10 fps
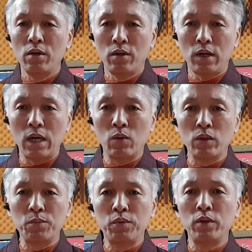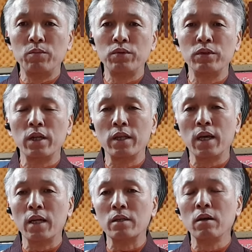알고 싶은 분들에
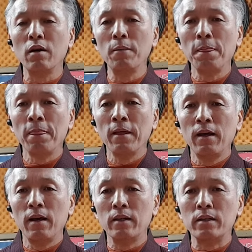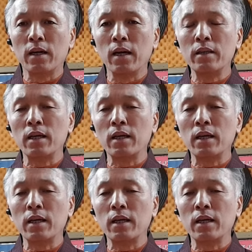대해서 제가